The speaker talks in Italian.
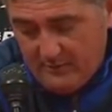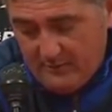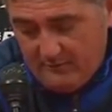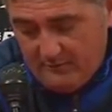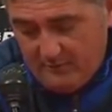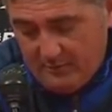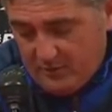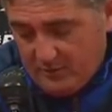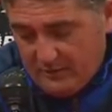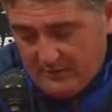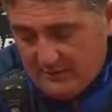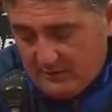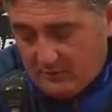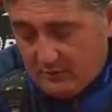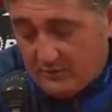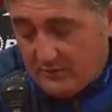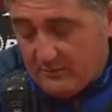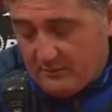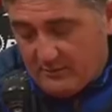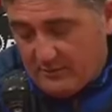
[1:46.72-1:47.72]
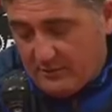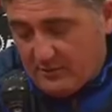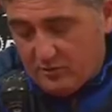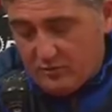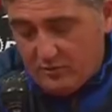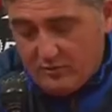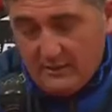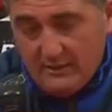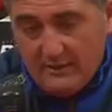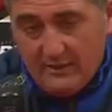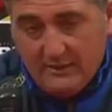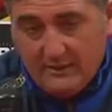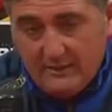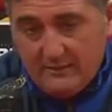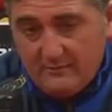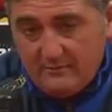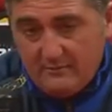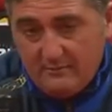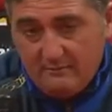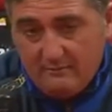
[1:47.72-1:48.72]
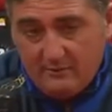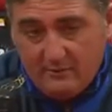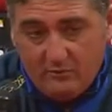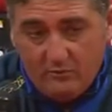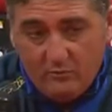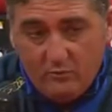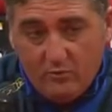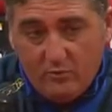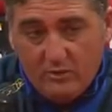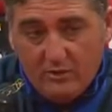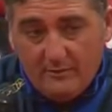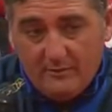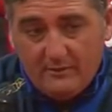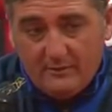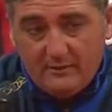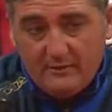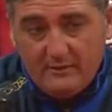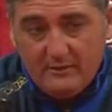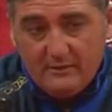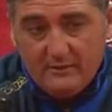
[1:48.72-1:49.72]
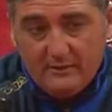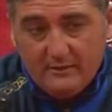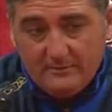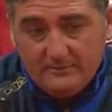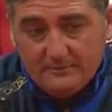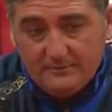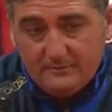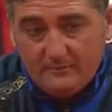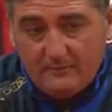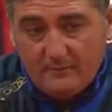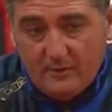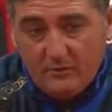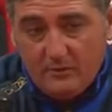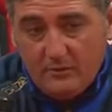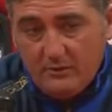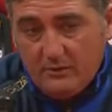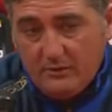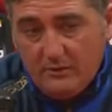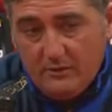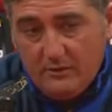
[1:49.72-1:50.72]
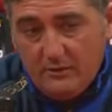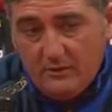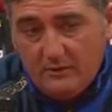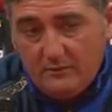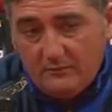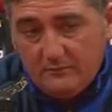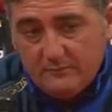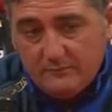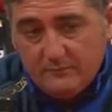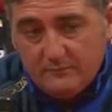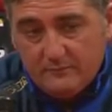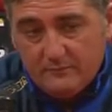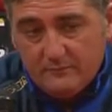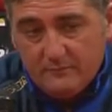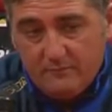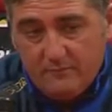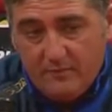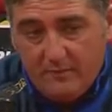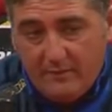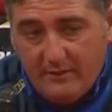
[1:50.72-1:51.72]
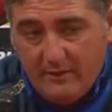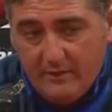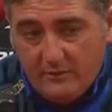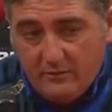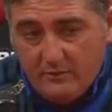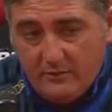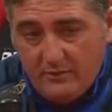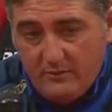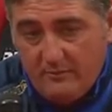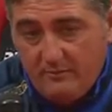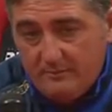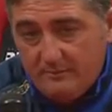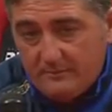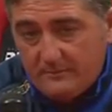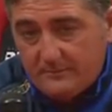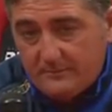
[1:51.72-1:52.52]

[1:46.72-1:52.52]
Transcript: Abbiamo cercato sempre di giocare, di fare comunque la partita e quindi va bene così.